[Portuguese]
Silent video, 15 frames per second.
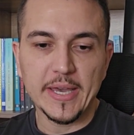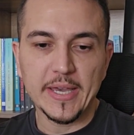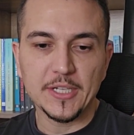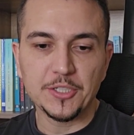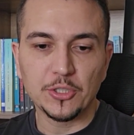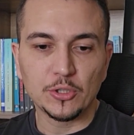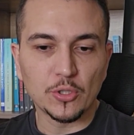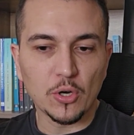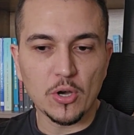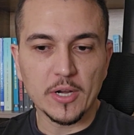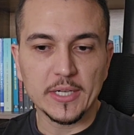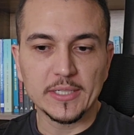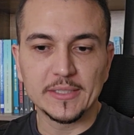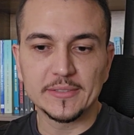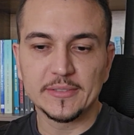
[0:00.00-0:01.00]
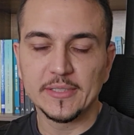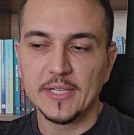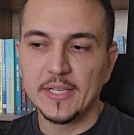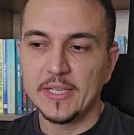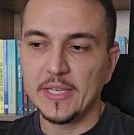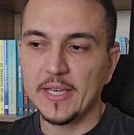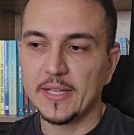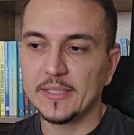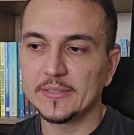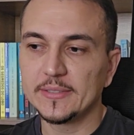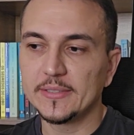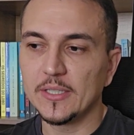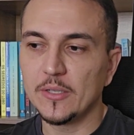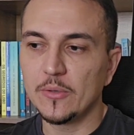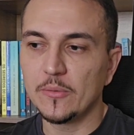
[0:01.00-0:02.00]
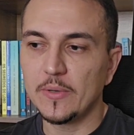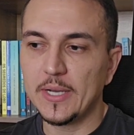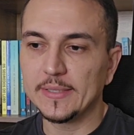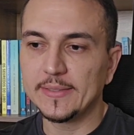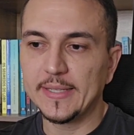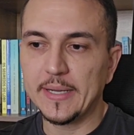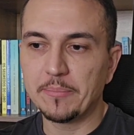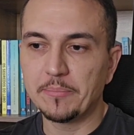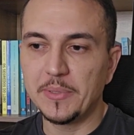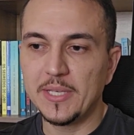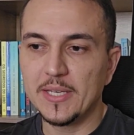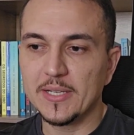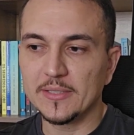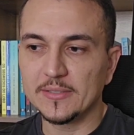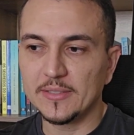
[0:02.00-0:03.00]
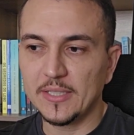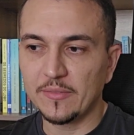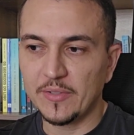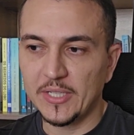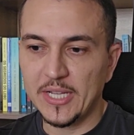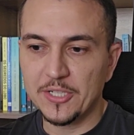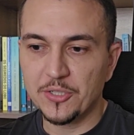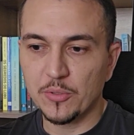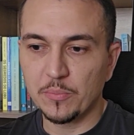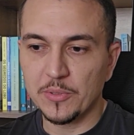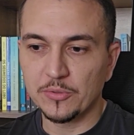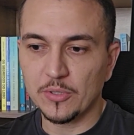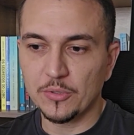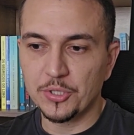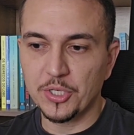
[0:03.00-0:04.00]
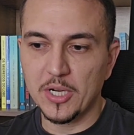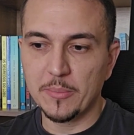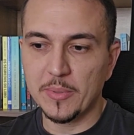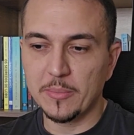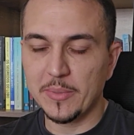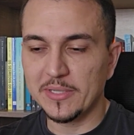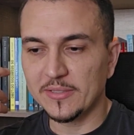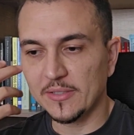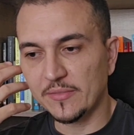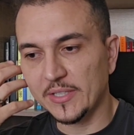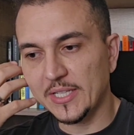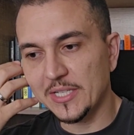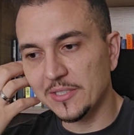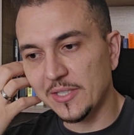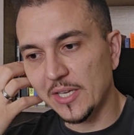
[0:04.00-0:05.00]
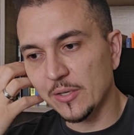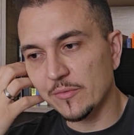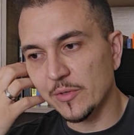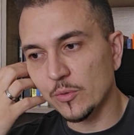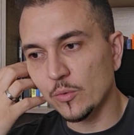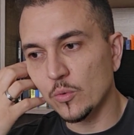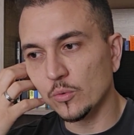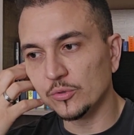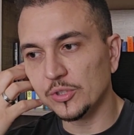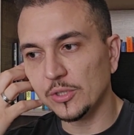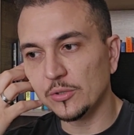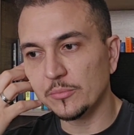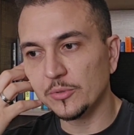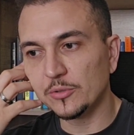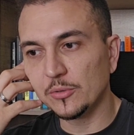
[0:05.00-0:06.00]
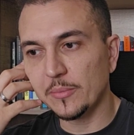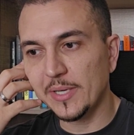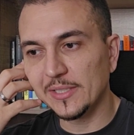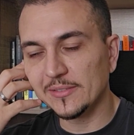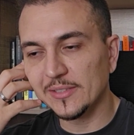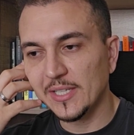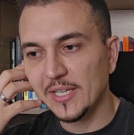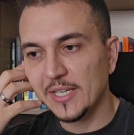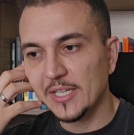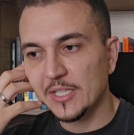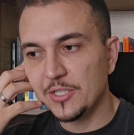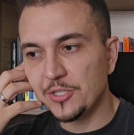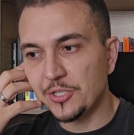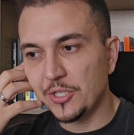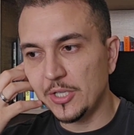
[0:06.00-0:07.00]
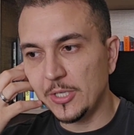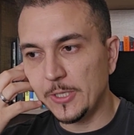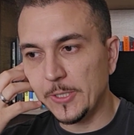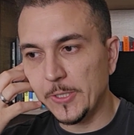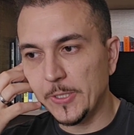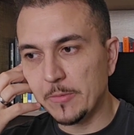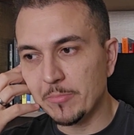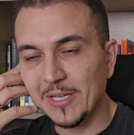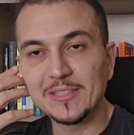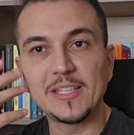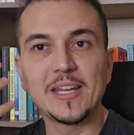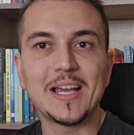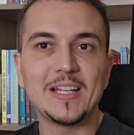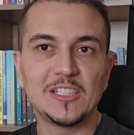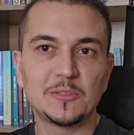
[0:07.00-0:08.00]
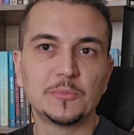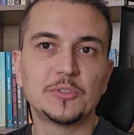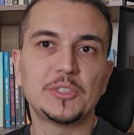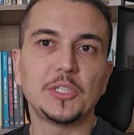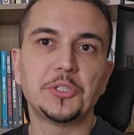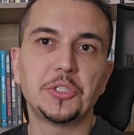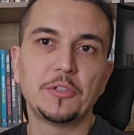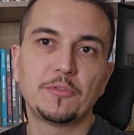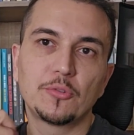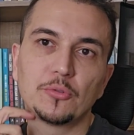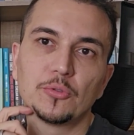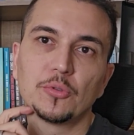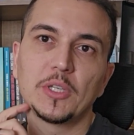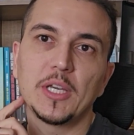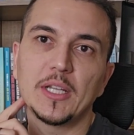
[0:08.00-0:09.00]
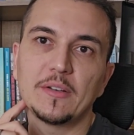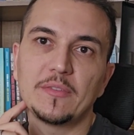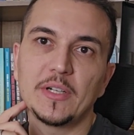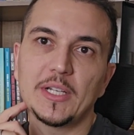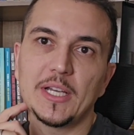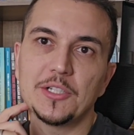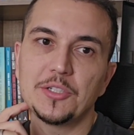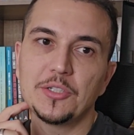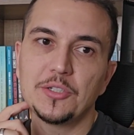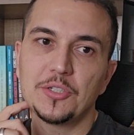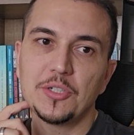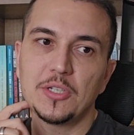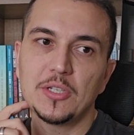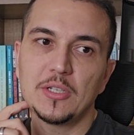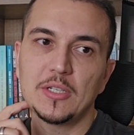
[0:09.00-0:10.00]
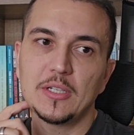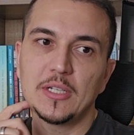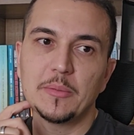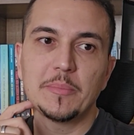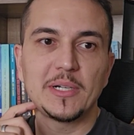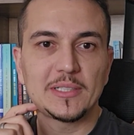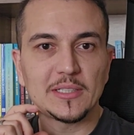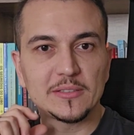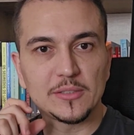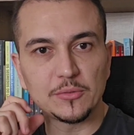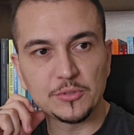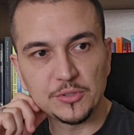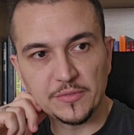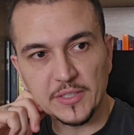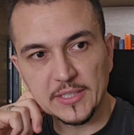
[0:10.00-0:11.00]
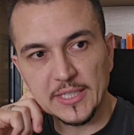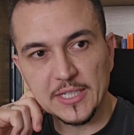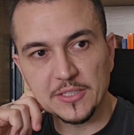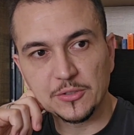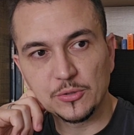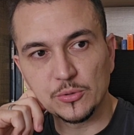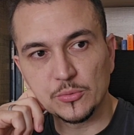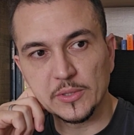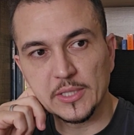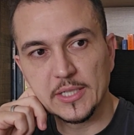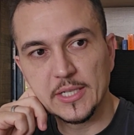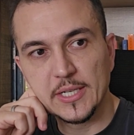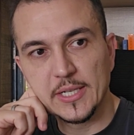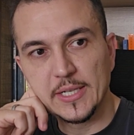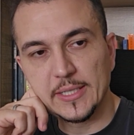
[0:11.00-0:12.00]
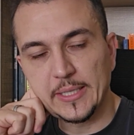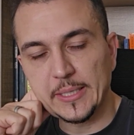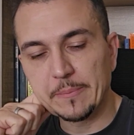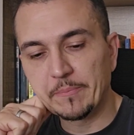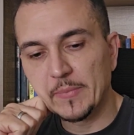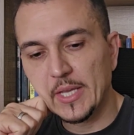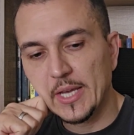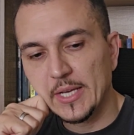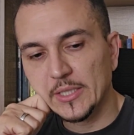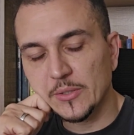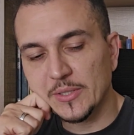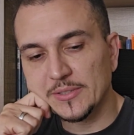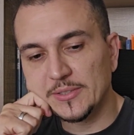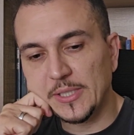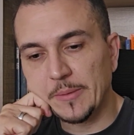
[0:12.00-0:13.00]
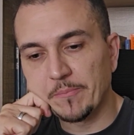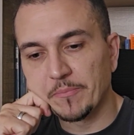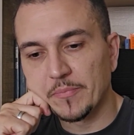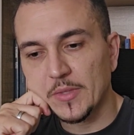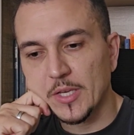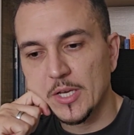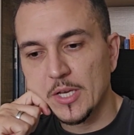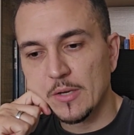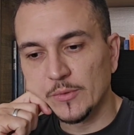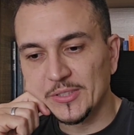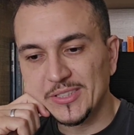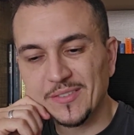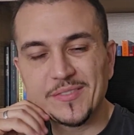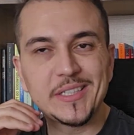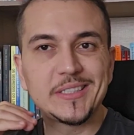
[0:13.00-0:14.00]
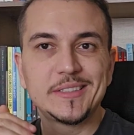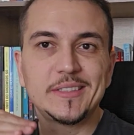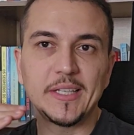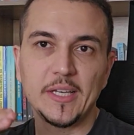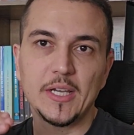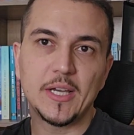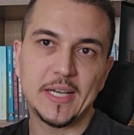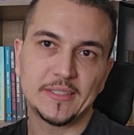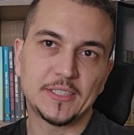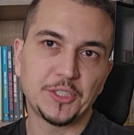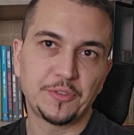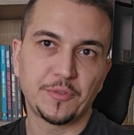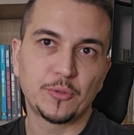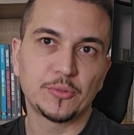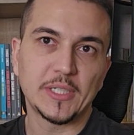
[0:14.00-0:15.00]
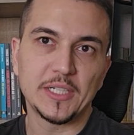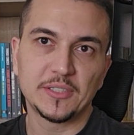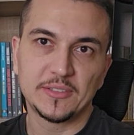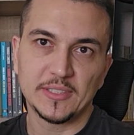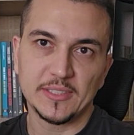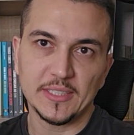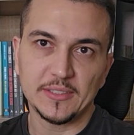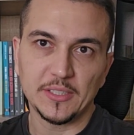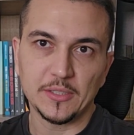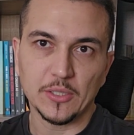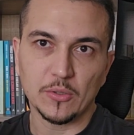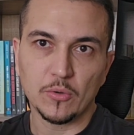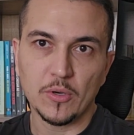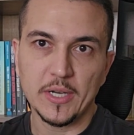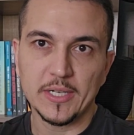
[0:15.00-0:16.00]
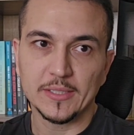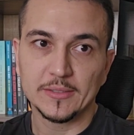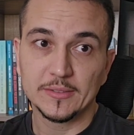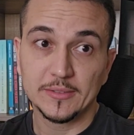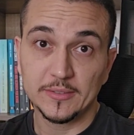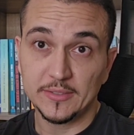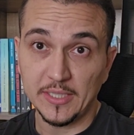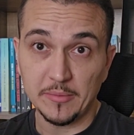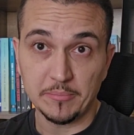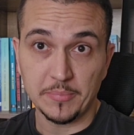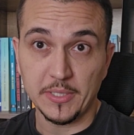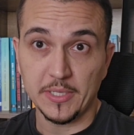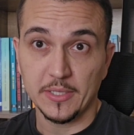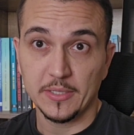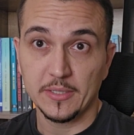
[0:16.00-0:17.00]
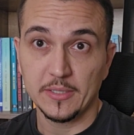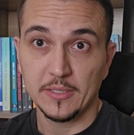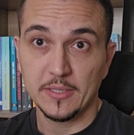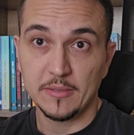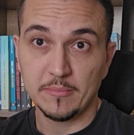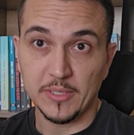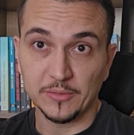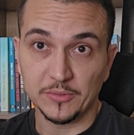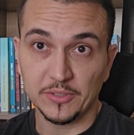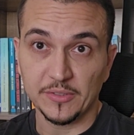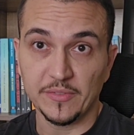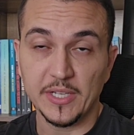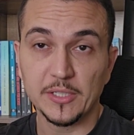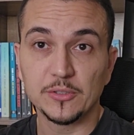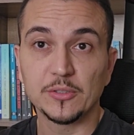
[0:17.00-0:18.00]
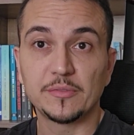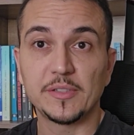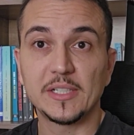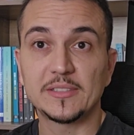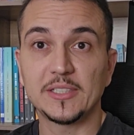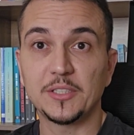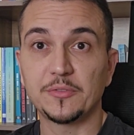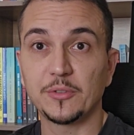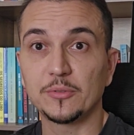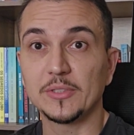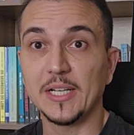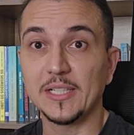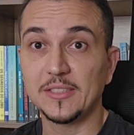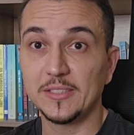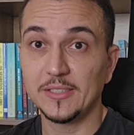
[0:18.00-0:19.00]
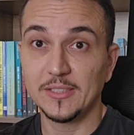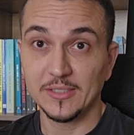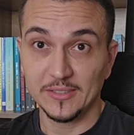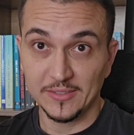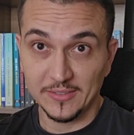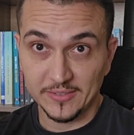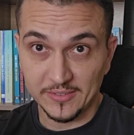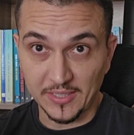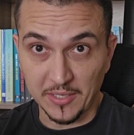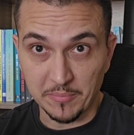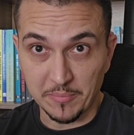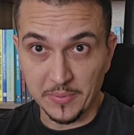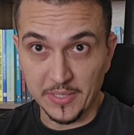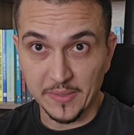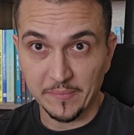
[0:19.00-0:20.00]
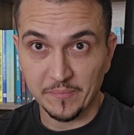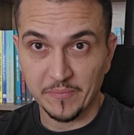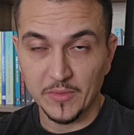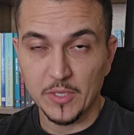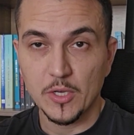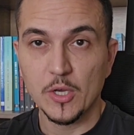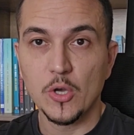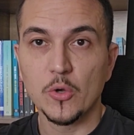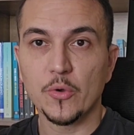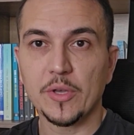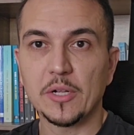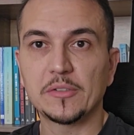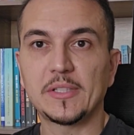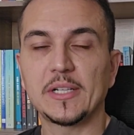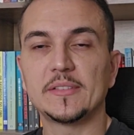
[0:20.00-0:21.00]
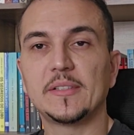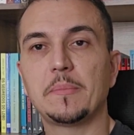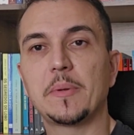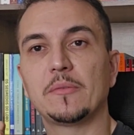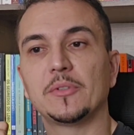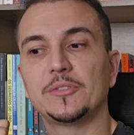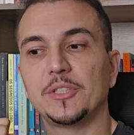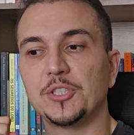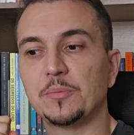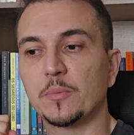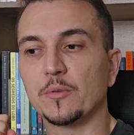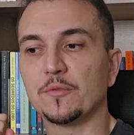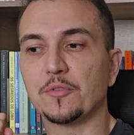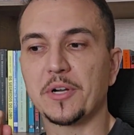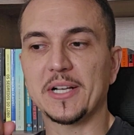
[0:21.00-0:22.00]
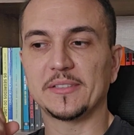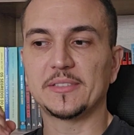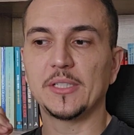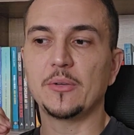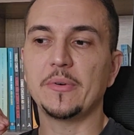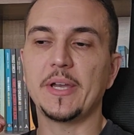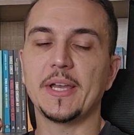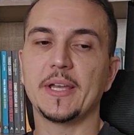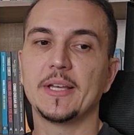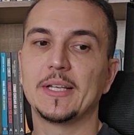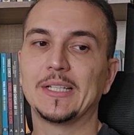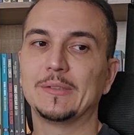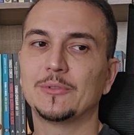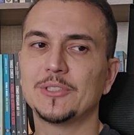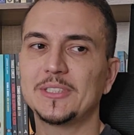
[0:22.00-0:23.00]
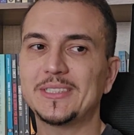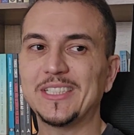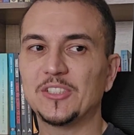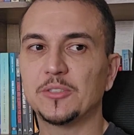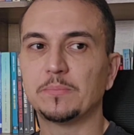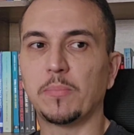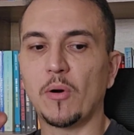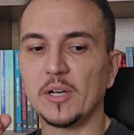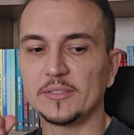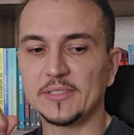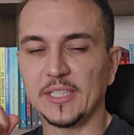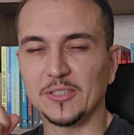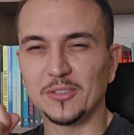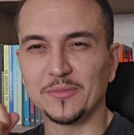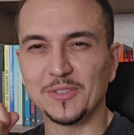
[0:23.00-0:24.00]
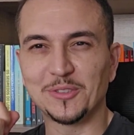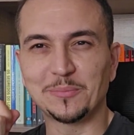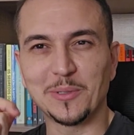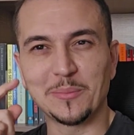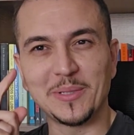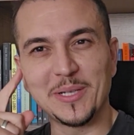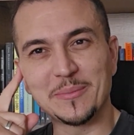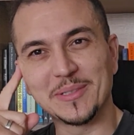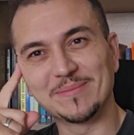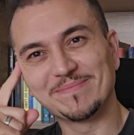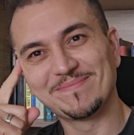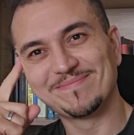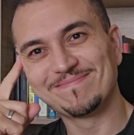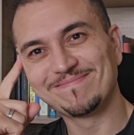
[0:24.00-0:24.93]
é, de drogas, em relação a terapias, na verdade que o pessoal chama, mas na verdade tem a ver um conceito muito mais de materialismo científico do que na verdade de libertação de verdade sua, né? Então assim, você vai ter essa dificuldade que você está tendo agora sempre, mas você vai resolver essa dificuldade sempre. O que eu quero trazer para você de provocação é: você está disposta a resolver esse problema?